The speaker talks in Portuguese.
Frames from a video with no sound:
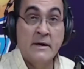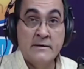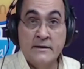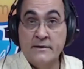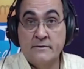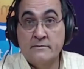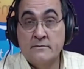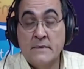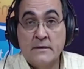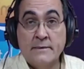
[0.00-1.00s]
sejam
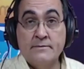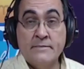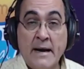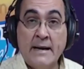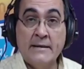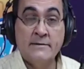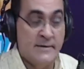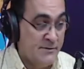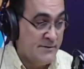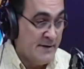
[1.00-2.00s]
deputados,
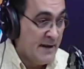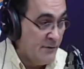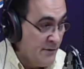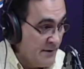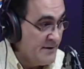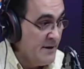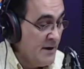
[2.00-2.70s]
sejam senadores,